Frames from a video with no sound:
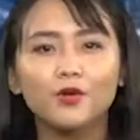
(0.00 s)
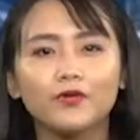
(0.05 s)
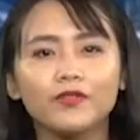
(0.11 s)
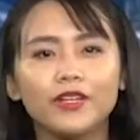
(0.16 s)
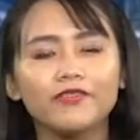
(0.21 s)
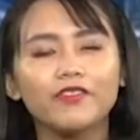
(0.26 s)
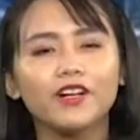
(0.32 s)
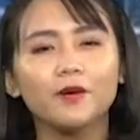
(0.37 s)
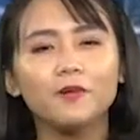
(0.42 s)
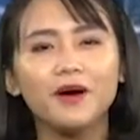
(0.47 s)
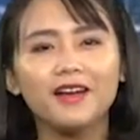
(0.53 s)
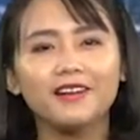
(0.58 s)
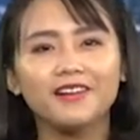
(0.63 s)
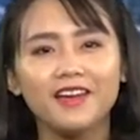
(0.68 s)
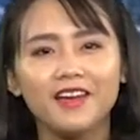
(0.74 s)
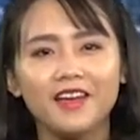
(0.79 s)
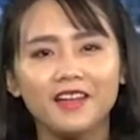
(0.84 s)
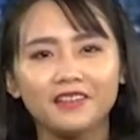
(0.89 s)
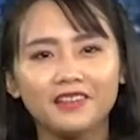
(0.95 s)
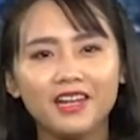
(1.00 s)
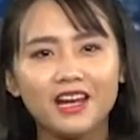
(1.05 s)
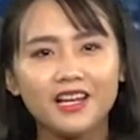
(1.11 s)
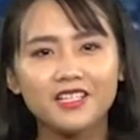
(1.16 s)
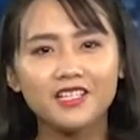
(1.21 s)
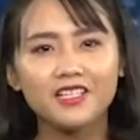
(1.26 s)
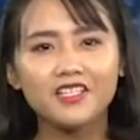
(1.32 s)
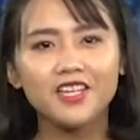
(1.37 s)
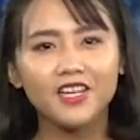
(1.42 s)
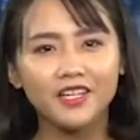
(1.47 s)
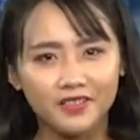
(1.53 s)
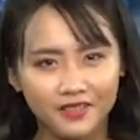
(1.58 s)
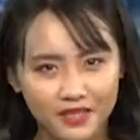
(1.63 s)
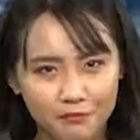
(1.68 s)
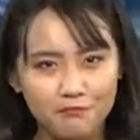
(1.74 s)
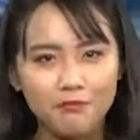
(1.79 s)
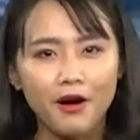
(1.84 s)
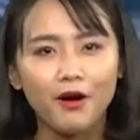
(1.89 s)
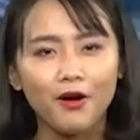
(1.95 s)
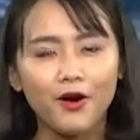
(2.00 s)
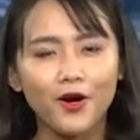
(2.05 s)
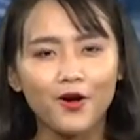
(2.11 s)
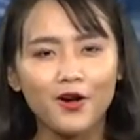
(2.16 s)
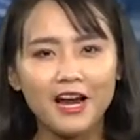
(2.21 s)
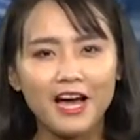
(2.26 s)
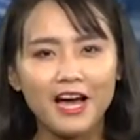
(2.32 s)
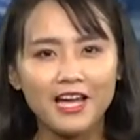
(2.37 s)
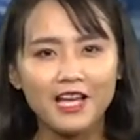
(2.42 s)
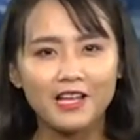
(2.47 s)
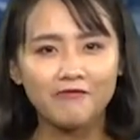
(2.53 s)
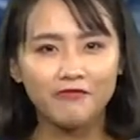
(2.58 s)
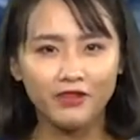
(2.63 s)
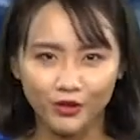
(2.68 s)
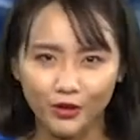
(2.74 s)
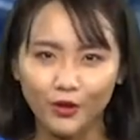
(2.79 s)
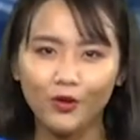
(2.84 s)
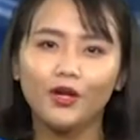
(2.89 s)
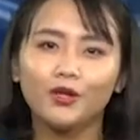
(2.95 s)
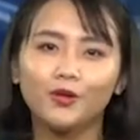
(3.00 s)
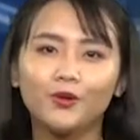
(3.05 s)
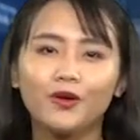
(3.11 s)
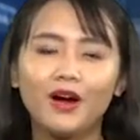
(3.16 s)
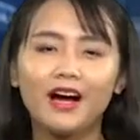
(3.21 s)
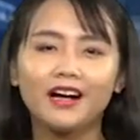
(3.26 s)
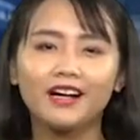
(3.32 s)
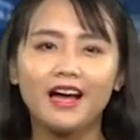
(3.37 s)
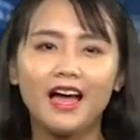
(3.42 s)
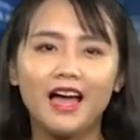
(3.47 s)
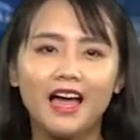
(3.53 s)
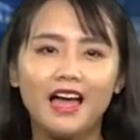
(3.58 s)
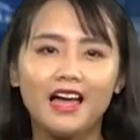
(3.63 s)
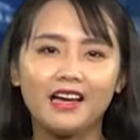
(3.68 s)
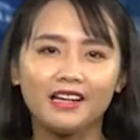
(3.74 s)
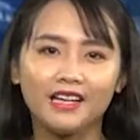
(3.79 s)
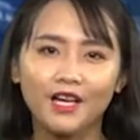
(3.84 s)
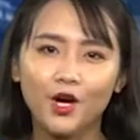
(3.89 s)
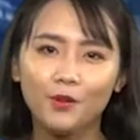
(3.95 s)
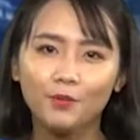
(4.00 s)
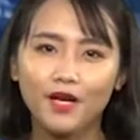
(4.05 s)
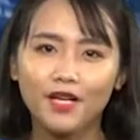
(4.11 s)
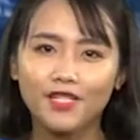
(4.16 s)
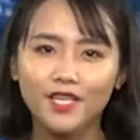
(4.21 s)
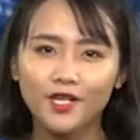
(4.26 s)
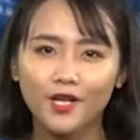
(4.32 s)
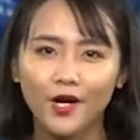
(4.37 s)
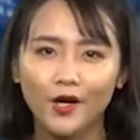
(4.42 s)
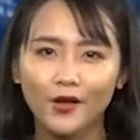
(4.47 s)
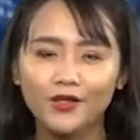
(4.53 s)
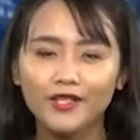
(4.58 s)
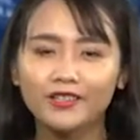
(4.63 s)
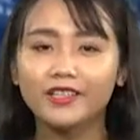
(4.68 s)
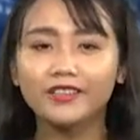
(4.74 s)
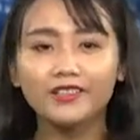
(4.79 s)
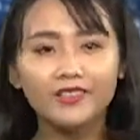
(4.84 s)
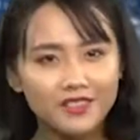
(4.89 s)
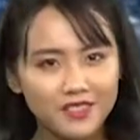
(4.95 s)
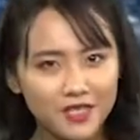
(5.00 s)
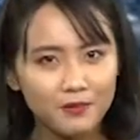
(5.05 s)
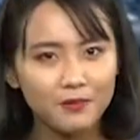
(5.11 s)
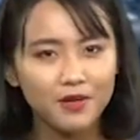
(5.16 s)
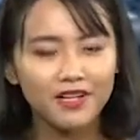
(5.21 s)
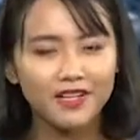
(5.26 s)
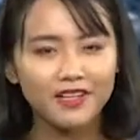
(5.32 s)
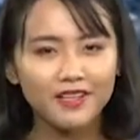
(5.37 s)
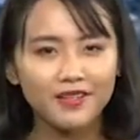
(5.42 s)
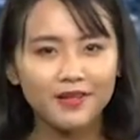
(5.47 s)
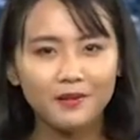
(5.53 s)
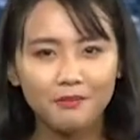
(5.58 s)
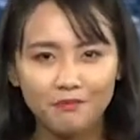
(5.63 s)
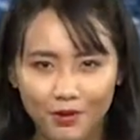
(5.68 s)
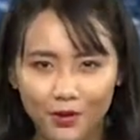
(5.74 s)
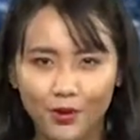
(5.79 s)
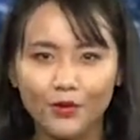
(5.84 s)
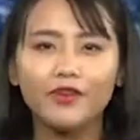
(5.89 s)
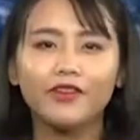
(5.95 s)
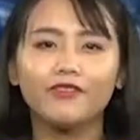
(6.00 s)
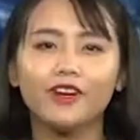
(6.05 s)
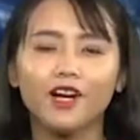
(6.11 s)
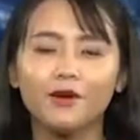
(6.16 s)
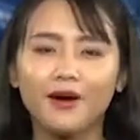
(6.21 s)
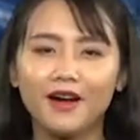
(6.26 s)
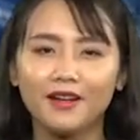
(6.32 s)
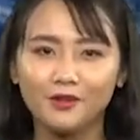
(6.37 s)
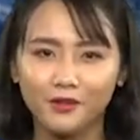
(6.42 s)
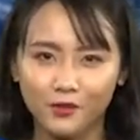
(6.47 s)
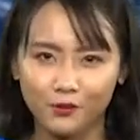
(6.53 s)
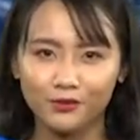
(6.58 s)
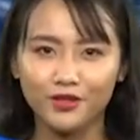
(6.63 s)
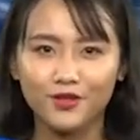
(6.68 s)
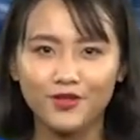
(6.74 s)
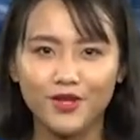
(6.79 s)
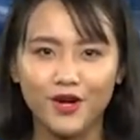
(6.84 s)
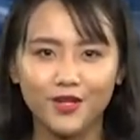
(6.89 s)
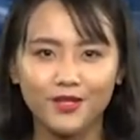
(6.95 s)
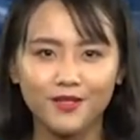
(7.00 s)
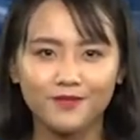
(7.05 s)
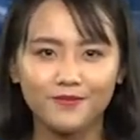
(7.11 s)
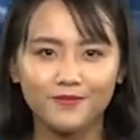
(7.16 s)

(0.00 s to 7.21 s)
vị và các bạn, đây là chương trình Điểm báo online và tôi là Thu Hằng. Ngày hôm nay sẽ có những tin tức gì mới? Mời quý vị và các bạn cùng theo dõi.